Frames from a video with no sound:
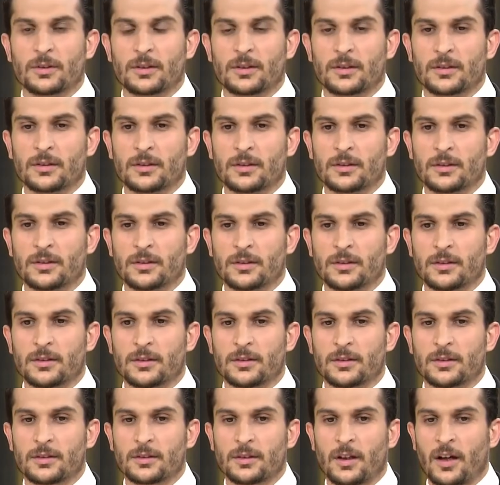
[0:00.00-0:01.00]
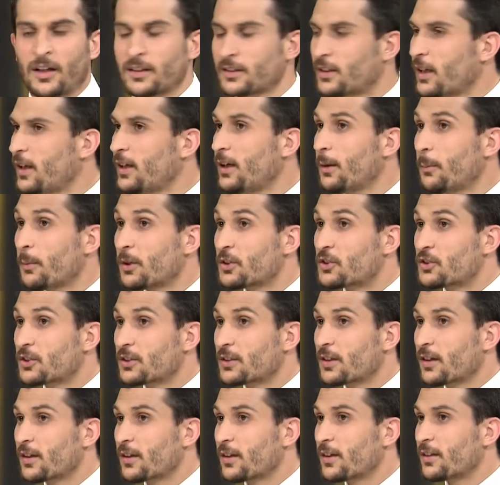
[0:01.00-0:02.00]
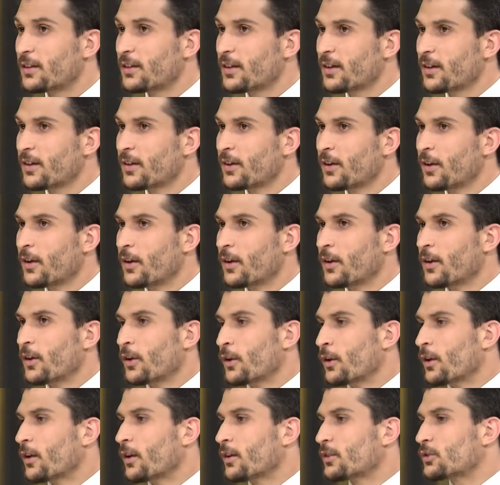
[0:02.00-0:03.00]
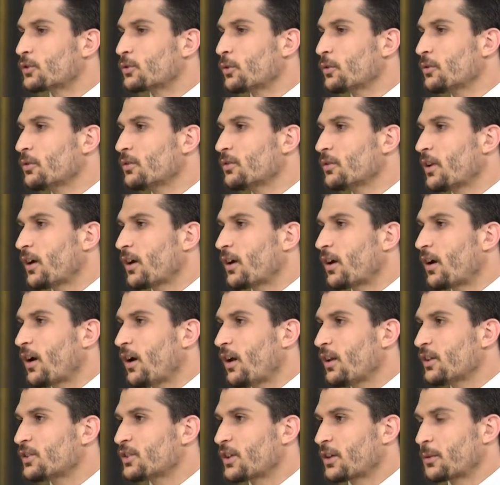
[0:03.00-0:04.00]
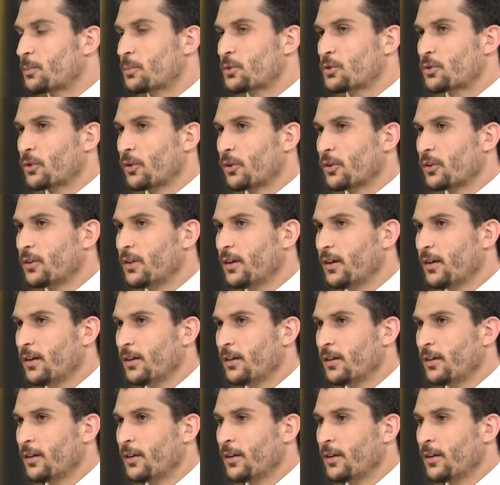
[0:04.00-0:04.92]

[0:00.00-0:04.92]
Ee, Antalya maçıydı herhalde. Ya son dakika alacak bizi oyuna.